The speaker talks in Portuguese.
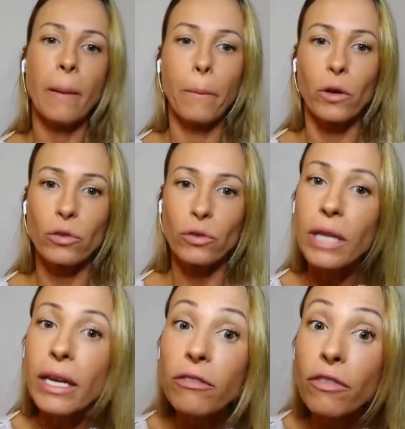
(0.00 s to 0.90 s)
muito
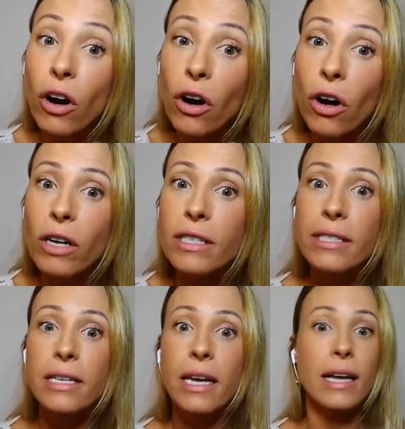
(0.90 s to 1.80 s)

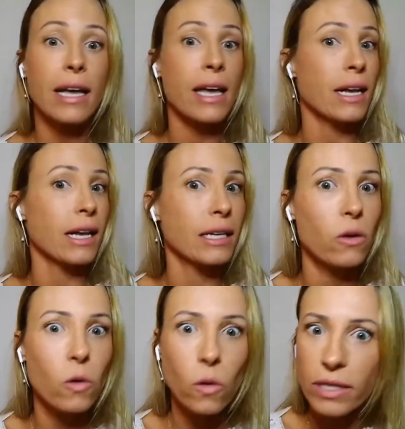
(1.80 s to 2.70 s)
nervosa, ela
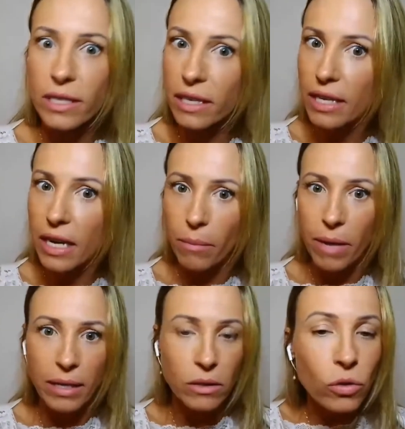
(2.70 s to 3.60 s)
não conseguia
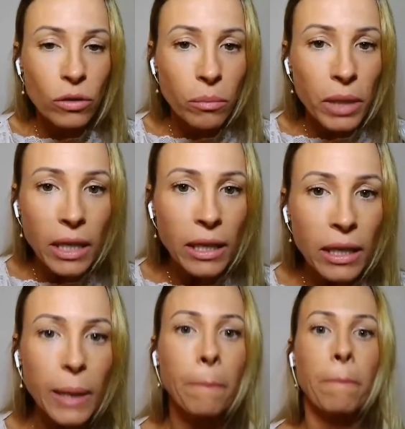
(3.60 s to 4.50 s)
mais
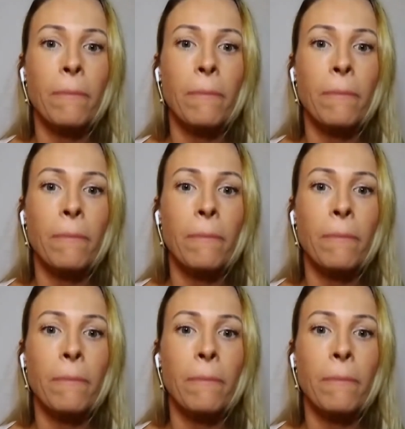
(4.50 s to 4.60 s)
dormir.